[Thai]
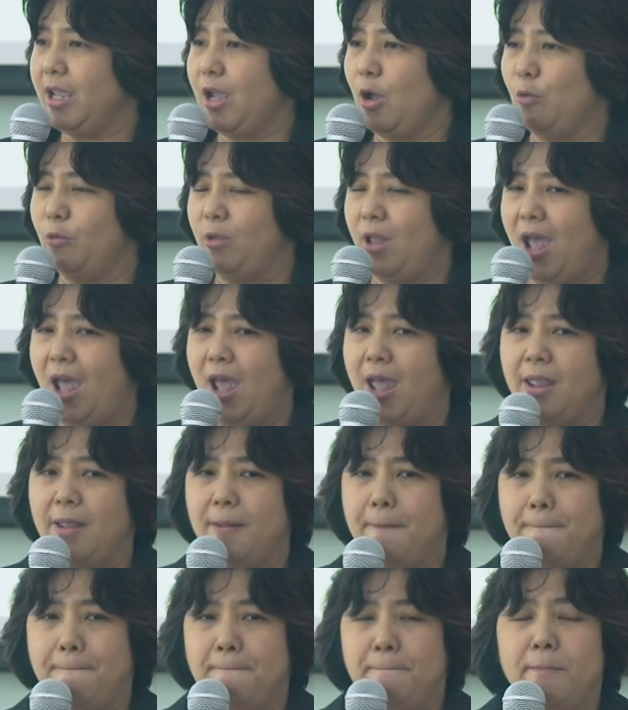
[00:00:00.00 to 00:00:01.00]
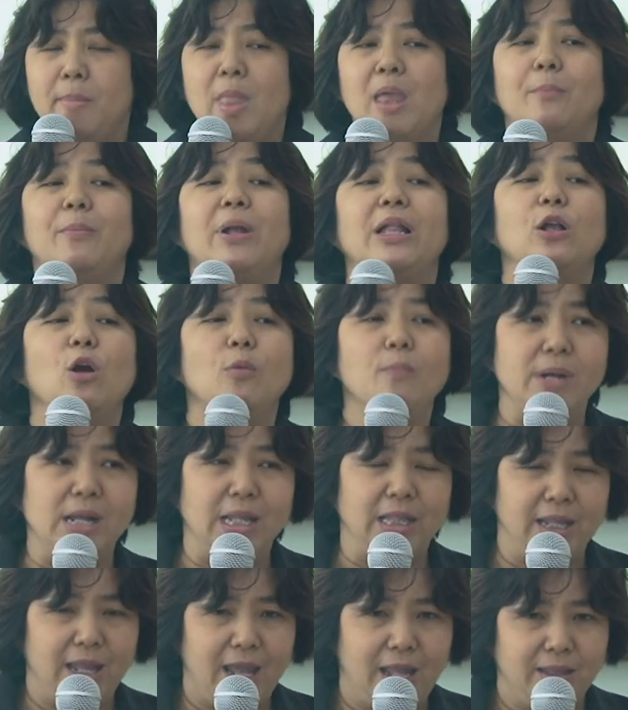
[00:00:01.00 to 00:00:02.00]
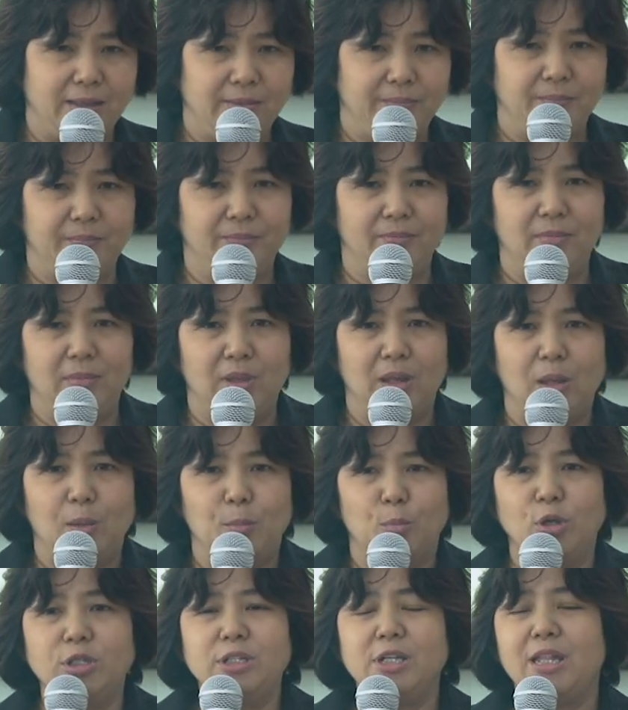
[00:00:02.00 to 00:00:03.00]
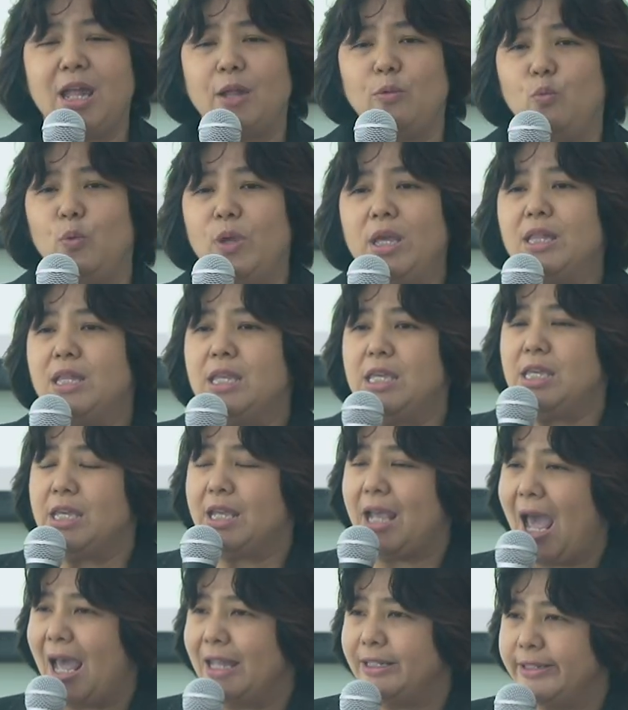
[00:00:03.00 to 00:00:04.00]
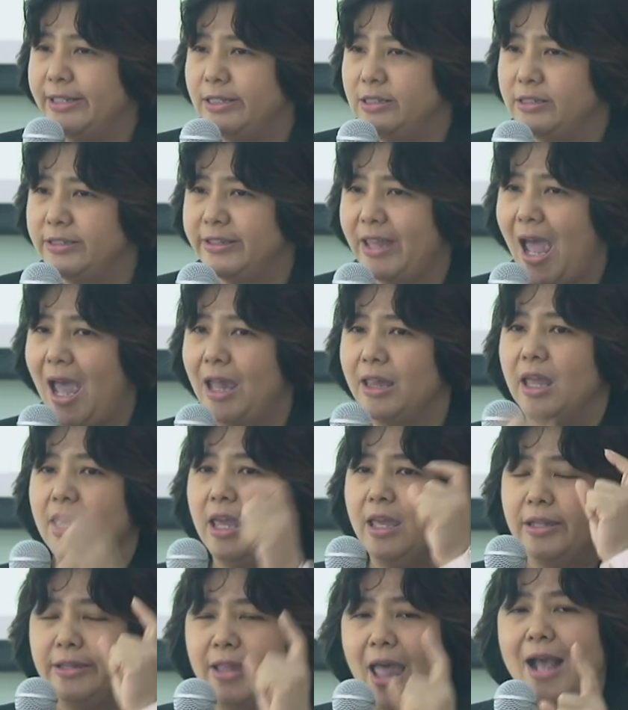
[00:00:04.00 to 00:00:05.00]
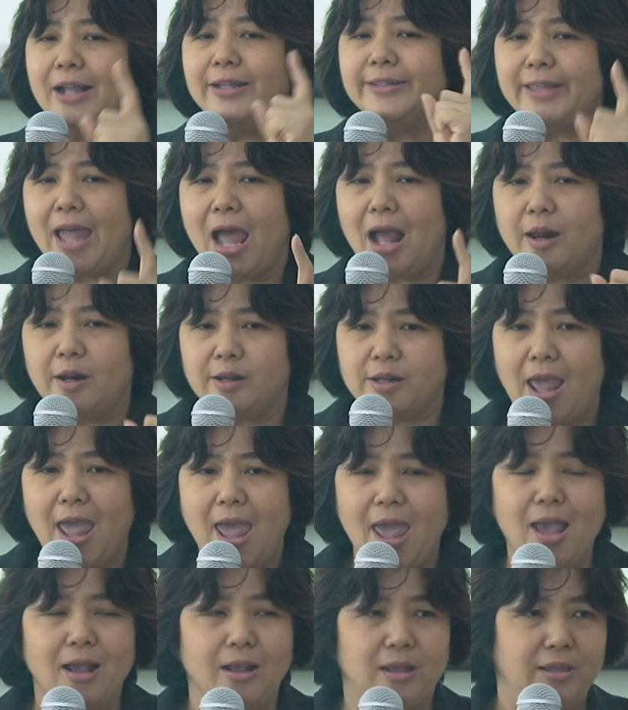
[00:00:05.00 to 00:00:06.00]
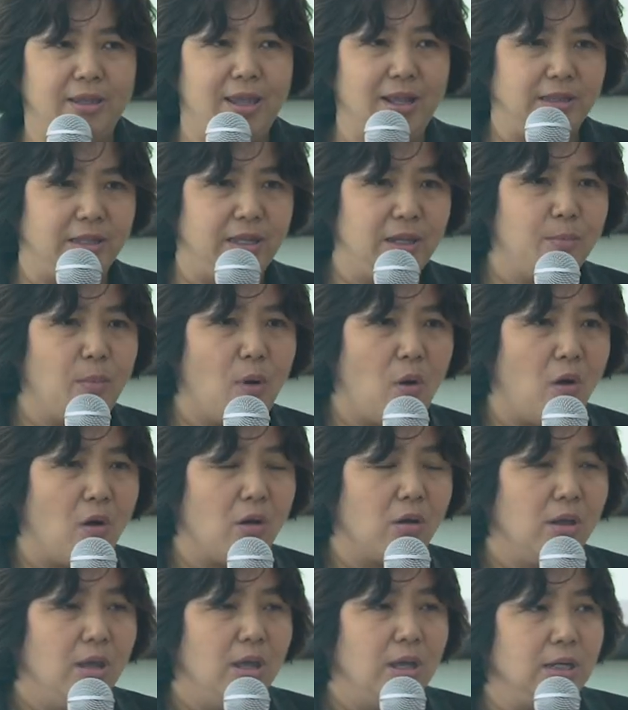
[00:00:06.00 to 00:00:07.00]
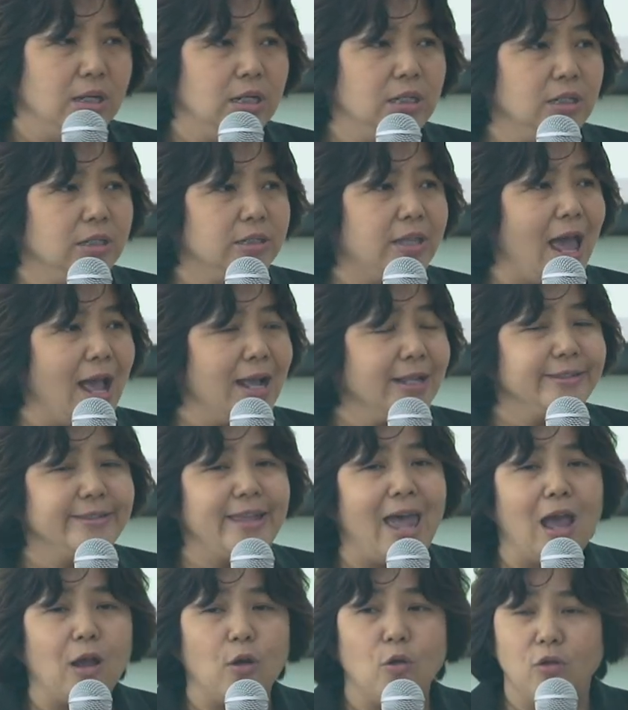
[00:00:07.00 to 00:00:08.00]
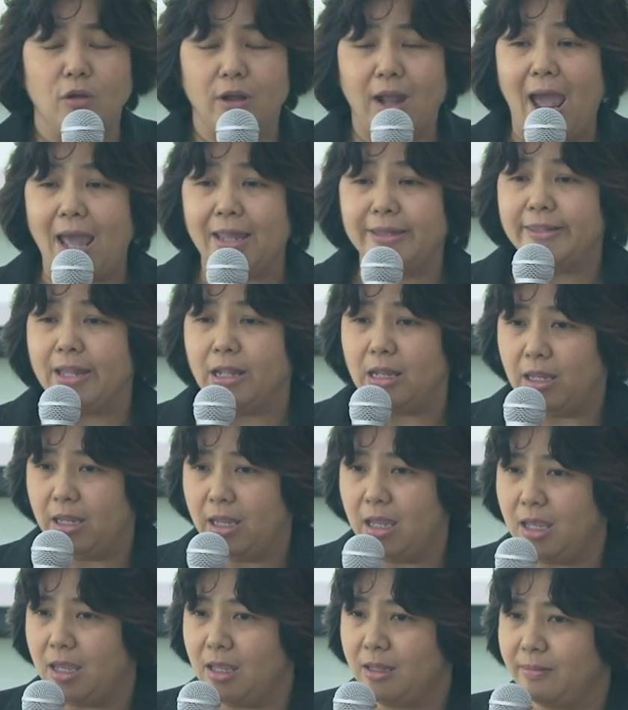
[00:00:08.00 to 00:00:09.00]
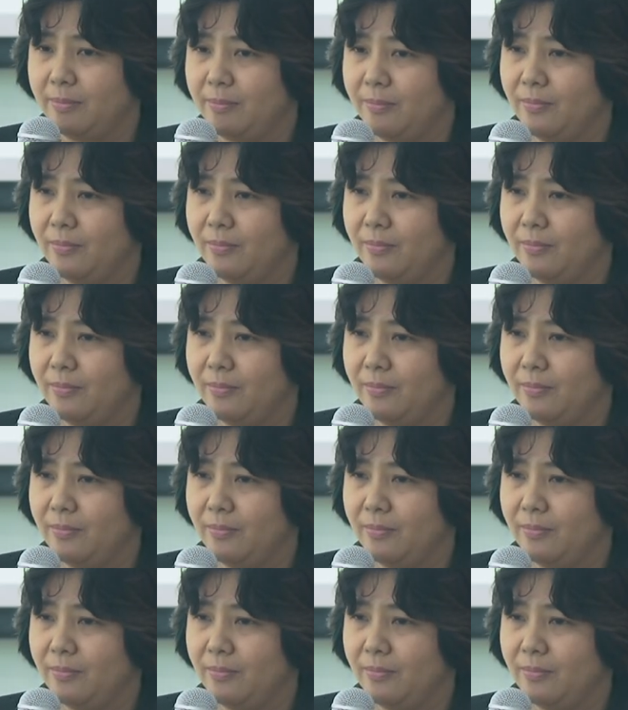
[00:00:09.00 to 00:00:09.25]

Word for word: ให้เขาได้มันก็เหมือนกันเพราะฉะนั้นวิธีการสื่อสารทักษะแรกอย่างที่บอกคือทักษะของการสังเกต